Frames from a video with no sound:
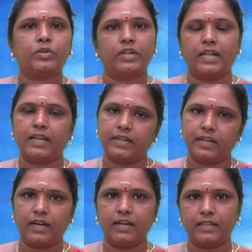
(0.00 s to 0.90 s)
ஒரு நல்ல
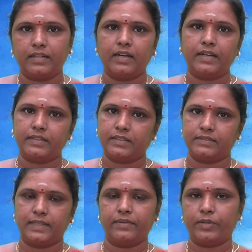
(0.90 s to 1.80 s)
நாளில் தான் இந்த
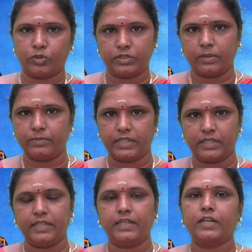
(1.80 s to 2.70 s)
ஜனவரி ஒன்றாம்
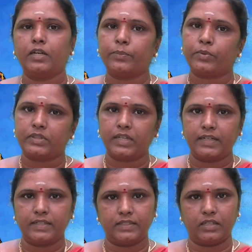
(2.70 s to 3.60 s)
தேதி
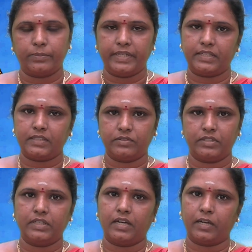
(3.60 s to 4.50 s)
புத்தாண்டு அப்படின்றது
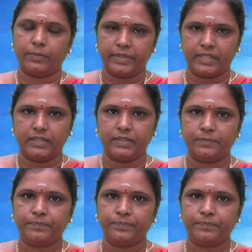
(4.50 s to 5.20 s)
வந்து ஆரம்பிக்குது